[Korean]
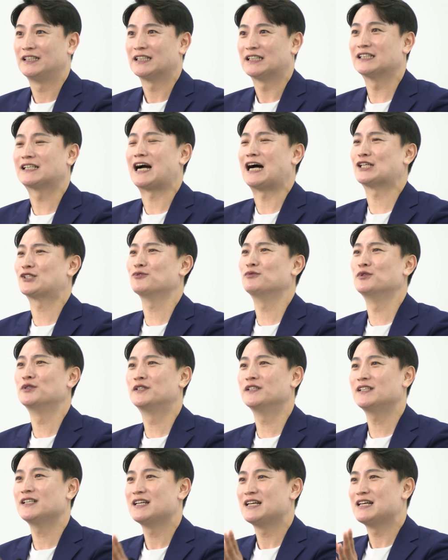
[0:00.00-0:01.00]
그
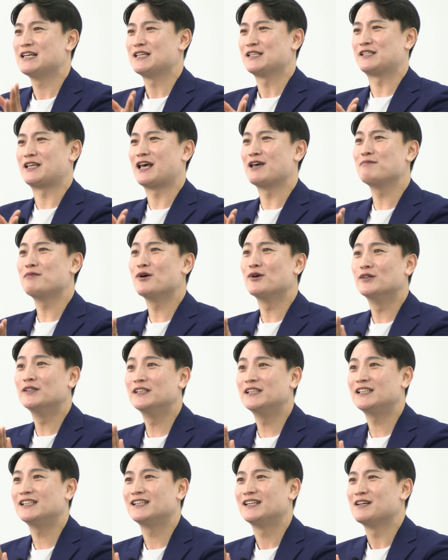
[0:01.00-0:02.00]
가수분들
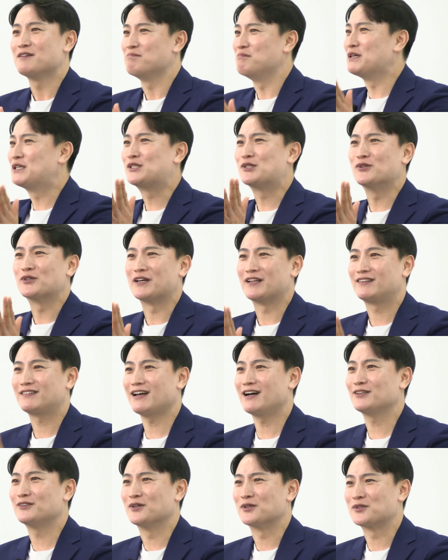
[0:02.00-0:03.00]
세명을 믹서기에
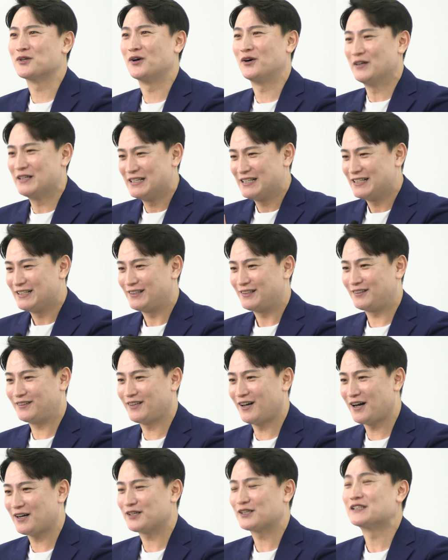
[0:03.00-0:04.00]
딱 넣어서
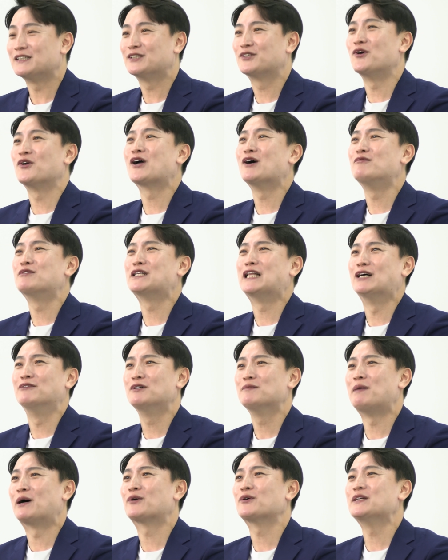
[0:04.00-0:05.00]
딱 그 결과물이
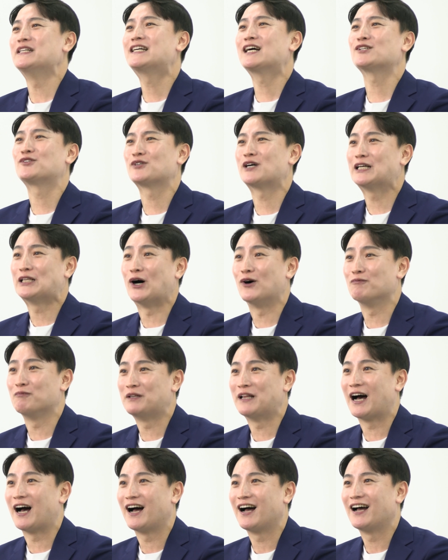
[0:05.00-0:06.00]
나오면 바로 이 가수가
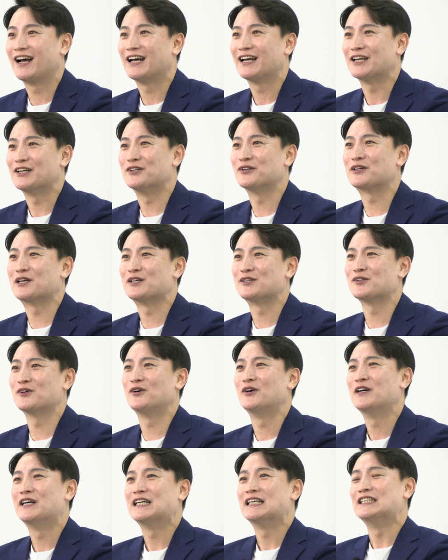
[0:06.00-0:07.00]
나옵니다. 이렇게
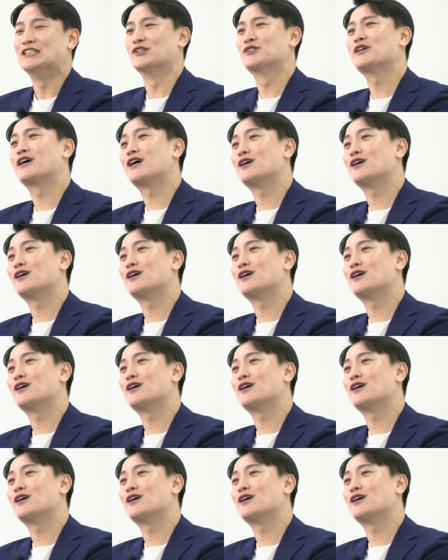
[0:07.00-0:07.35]
해서 아. 여자